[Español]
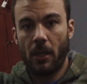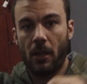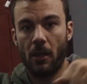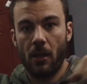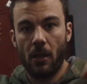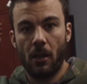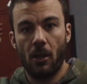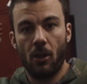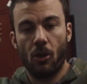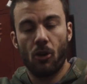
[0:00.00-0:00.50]

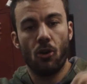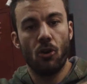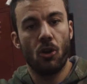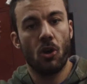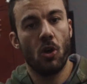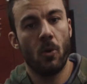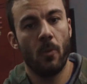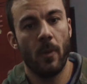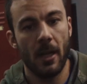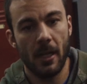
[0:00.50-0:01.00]
eh, con
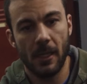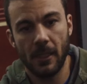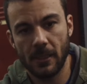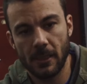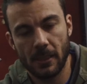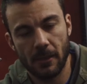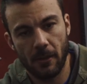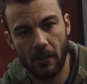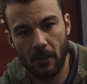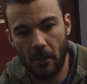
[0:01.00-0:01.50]

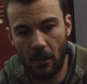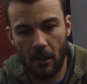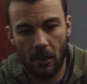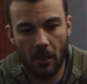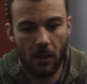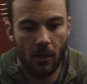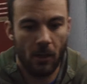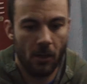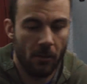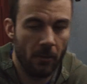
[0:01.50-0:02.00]
gomas,
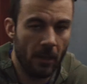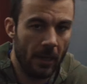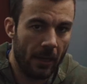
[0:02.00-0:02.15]
eh,